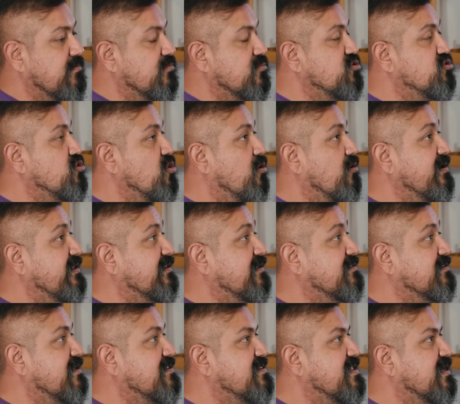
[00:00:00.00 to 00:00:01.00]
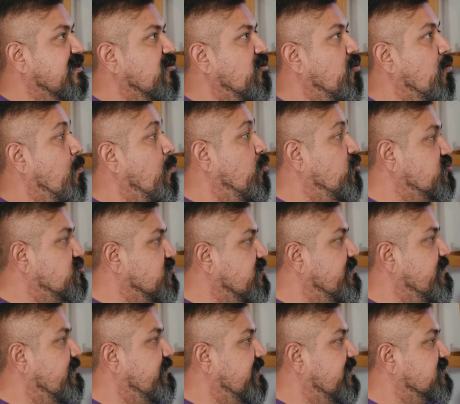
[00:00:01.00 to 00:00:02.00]
yo ahorita entender lo mucho
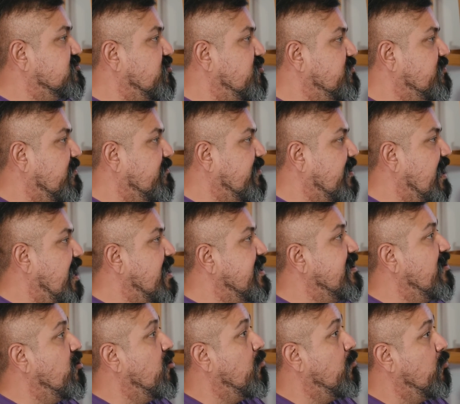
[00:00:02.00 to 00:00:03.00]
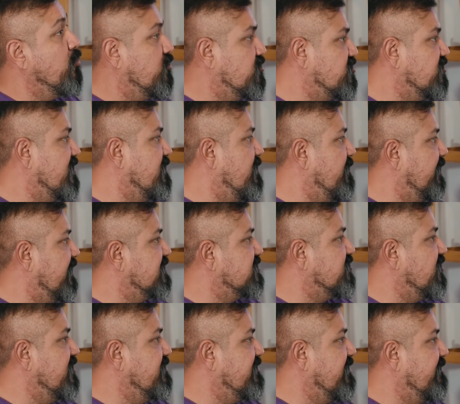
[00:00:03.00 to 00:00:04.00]
que me parezco a mi papá y lo mucho que me
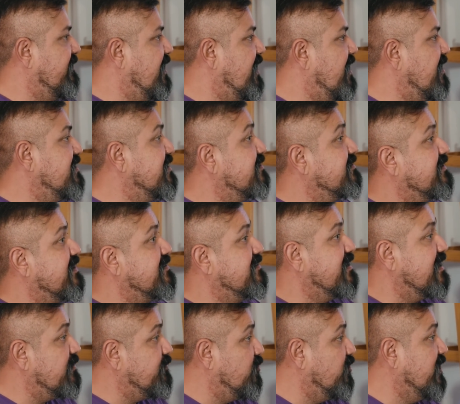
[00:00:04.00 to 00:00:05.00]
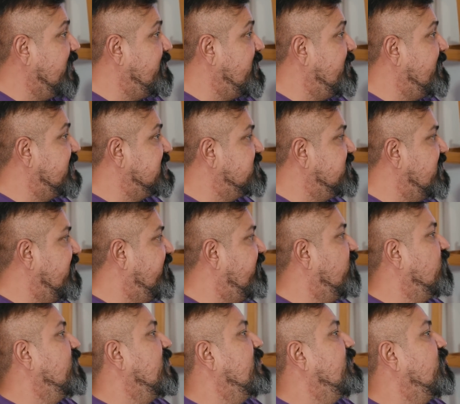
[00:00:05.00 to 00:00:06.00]
parezco a mi mamá y entender por qué mamá es de una
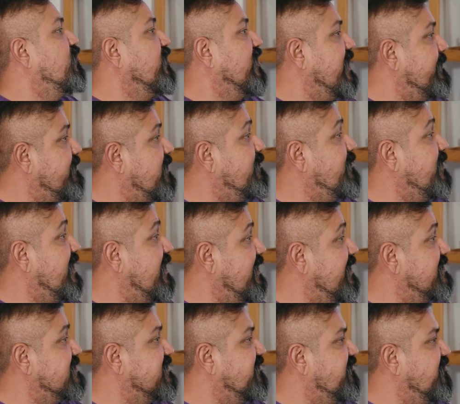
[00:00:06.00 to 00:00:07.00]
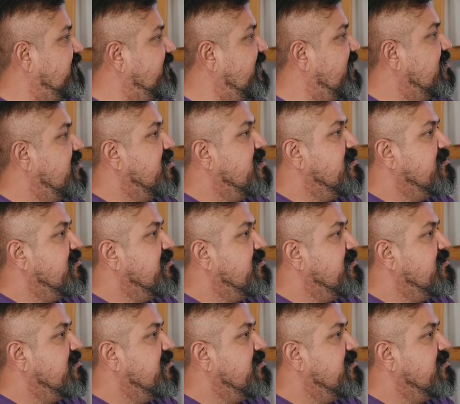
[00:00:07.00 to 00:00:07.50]
forma, por qué papá era de esa forma,